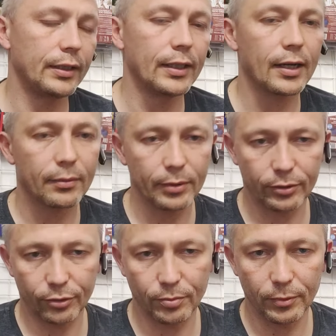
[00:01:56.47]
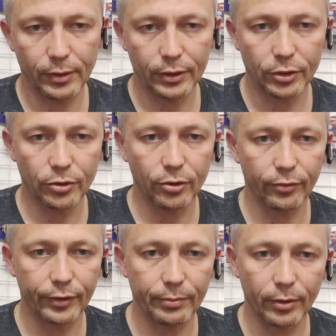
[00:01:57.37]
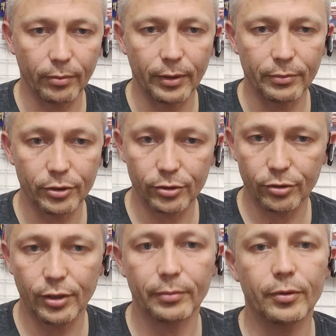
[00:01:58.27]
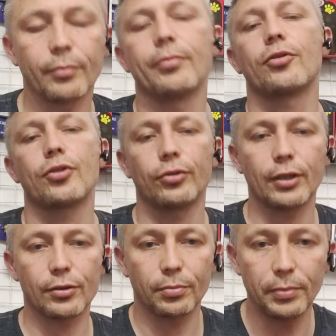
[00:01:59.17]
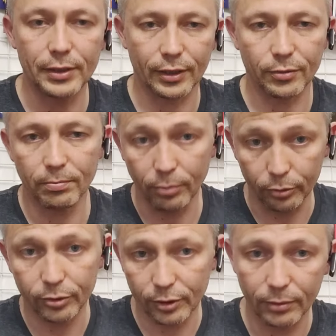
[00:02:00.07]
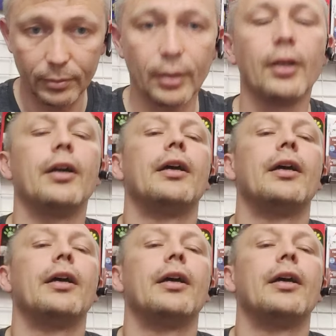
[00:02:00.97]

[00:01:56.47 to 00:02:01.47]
I jakby ktoś miał jakikolwiek problem czy coś tam, to proszę od razu pisać pod tym